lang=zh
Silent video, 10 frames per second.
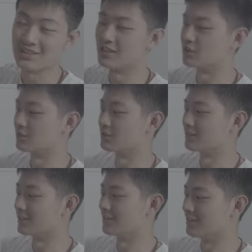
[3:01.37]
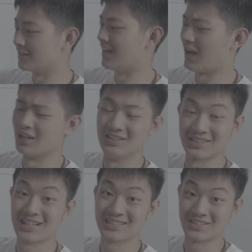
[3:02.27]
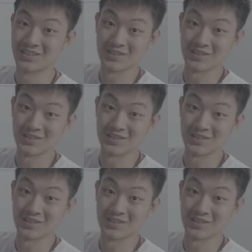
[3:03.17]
计，就是一个很扎实、